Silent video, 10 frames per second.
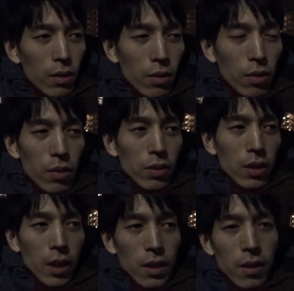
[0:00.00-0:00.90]
こう
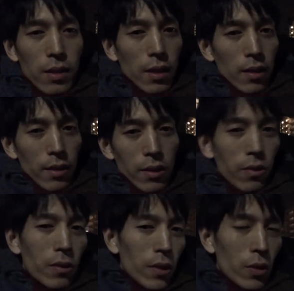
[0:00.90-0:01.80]
使いすぎちゃってる
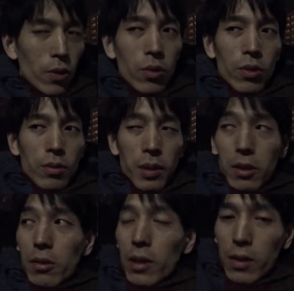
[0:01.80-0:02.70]
人だったらよく見
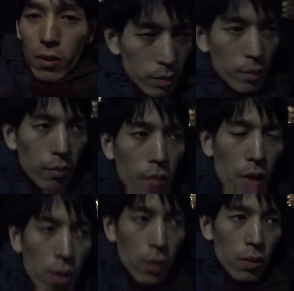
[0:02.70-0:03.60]
るんですよ
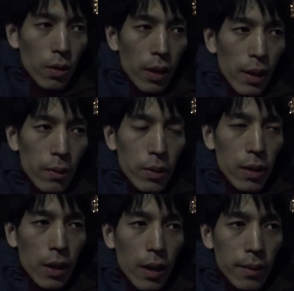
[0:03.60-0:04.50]
その英語っ
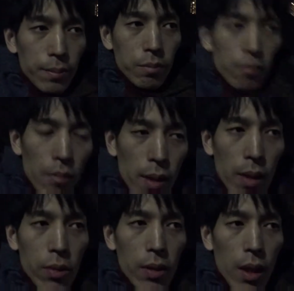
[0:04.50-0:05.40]
て
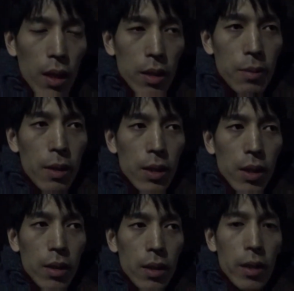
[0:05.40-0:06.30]
いろんな言い回し
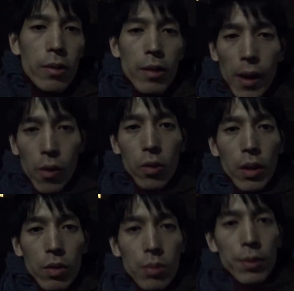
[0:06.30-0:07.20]
ができる言語
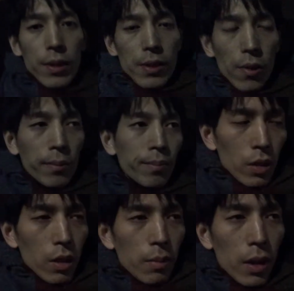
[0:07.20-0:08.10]
だと思うんですよ
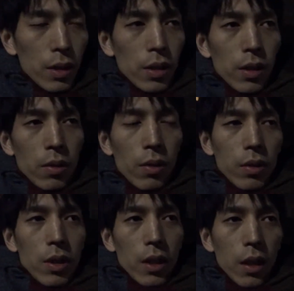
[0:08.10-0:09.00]
言い回しの
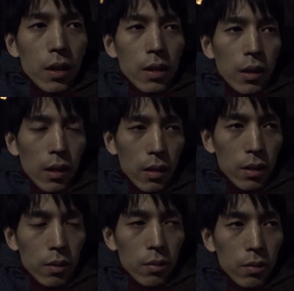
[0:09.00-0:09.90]
力って
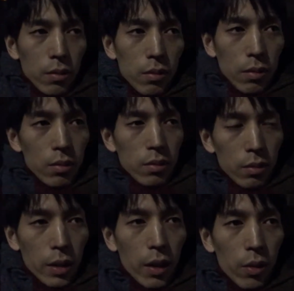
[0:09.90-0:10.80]
あの
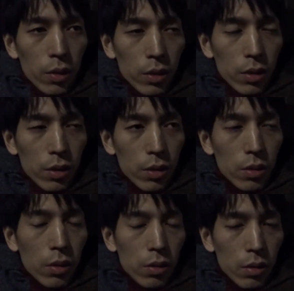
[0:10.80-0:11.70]
言語
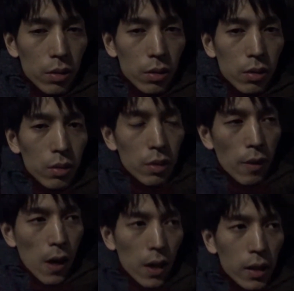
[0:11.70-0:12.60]
習得に
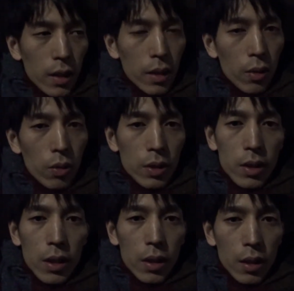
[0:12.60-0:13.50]
はかなり本
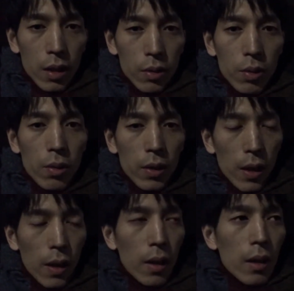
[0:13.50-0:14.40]
質的なところ
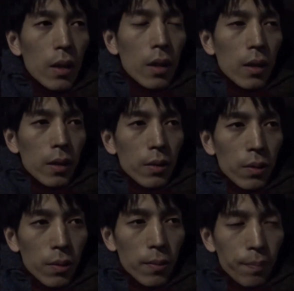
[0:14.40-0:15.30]
で
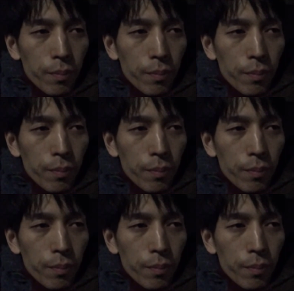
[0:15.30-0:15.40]
のやっ